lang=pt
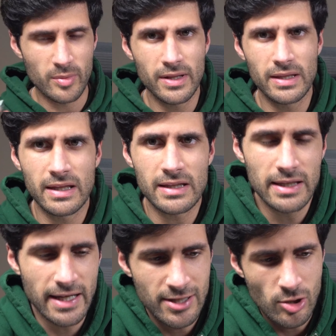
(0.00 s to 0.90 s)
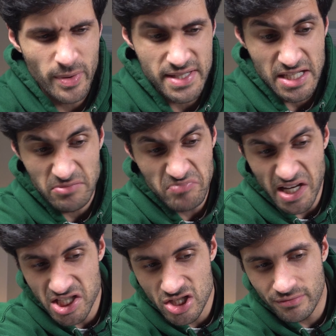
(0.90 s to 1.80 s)
primeiro tentar ligar aqui ao PC.
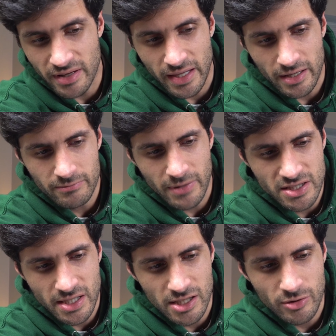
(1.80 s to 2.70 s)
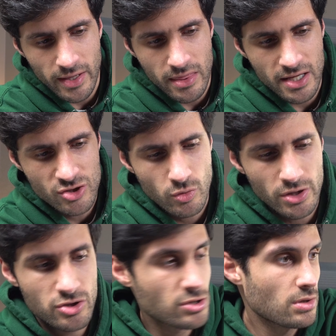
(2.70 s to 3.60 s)
Acho que isto não vai dar. Acho que aqui não é 10
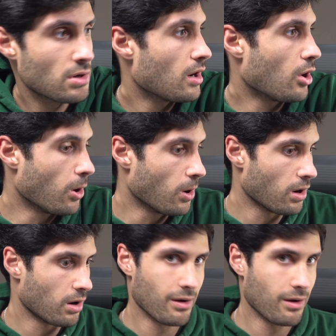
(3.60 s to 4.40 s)
watts. Oh!